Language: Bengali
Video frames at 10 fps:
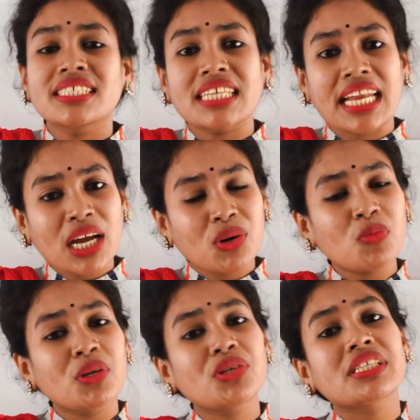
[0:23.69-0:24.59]
যারা
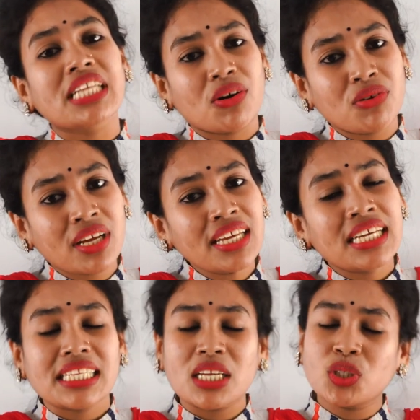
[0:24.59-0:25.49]
এখনও ভিডিওটি দেখো নাই
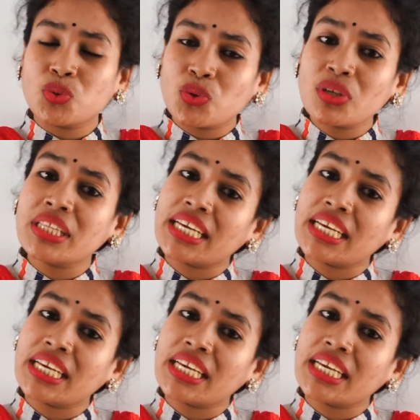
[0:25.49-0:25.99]
তারা সূত্রগুলো